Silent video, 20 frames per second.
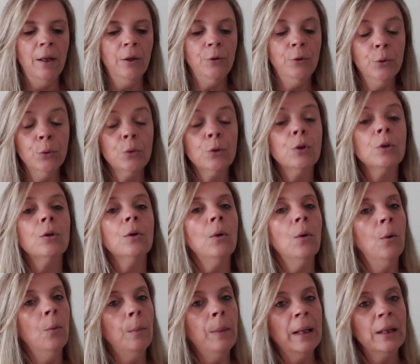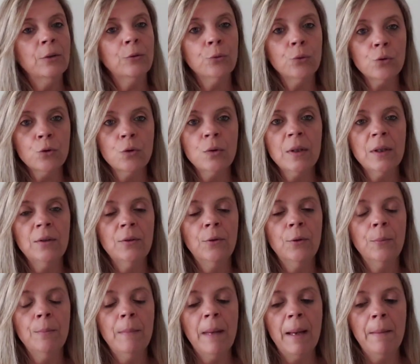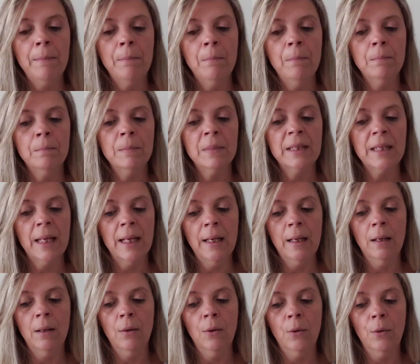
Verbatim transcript: Donc, on parle tout de suite de Mademoiselle